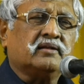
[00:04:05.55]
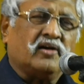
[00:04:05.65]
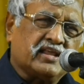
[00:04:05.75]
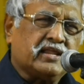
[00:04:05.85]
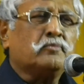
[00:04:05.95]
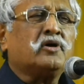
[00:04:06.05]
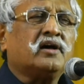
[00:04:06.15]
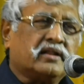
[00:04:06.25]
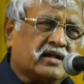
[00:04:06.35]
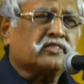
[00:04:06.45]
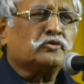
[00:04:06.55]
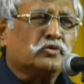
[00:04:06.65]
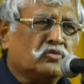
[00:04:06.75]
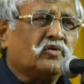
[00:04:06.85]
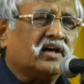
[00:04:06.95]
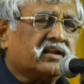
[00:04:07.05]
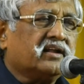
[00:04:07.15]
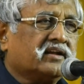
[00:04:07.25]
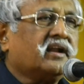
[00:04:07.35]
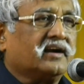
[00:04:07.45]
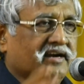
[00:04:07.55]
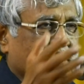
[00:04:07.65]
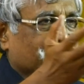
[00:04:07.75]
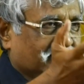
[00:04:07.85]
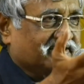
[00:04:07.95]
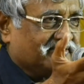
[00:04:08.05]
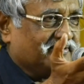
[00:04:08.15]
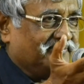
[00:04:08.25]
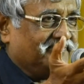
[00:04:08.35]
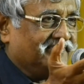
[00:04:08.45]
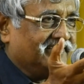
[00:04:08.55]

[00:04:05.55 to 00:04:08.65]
நாகரிகமாக நடந்து கொள்வார் என்று நாங்கள் எதிர்பார்க்கிறோம்